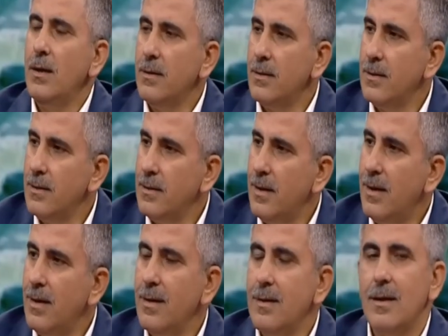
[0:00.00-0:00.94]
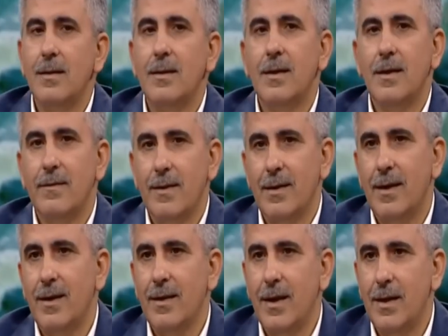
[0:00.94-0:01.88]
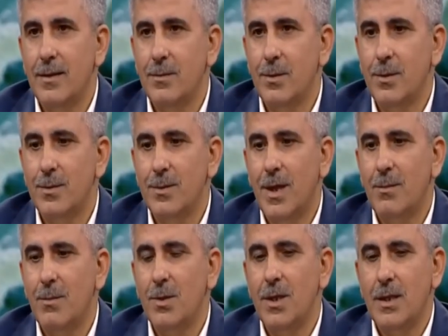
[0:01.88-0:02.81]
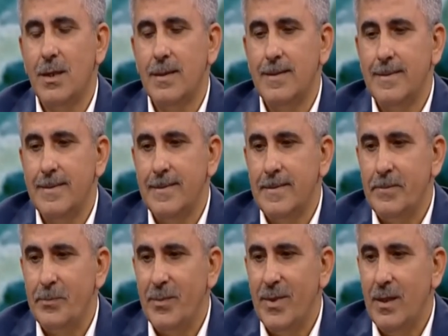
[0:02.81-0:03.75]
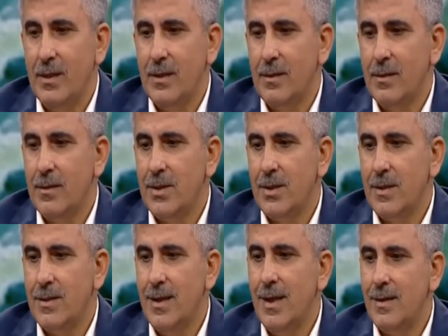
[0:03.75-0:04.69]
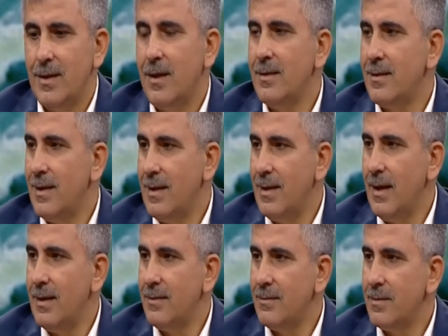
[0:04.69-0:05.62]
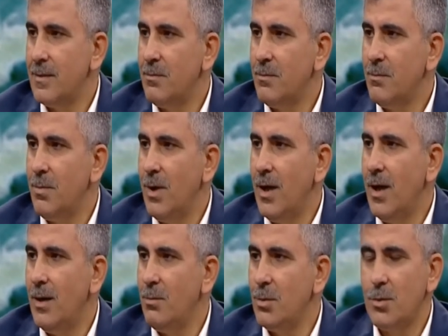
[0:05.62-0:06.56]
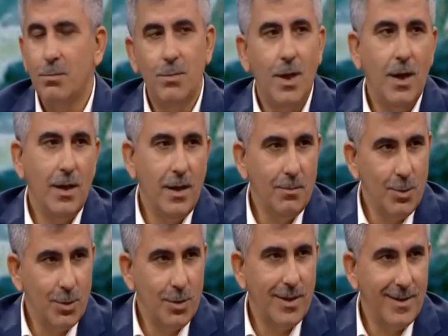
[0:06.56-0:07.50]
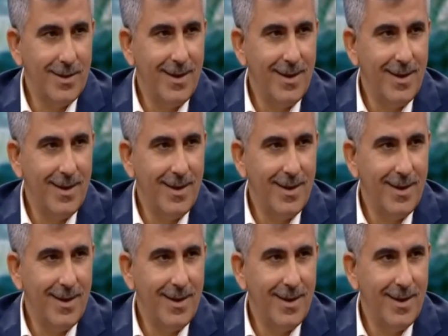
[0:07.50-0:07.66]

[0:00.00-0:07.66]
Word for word: e, hanedanlara İdare, verilen evet. yani o tam olarak e, işte dihkan denilen baya bugün mahalle muhtarına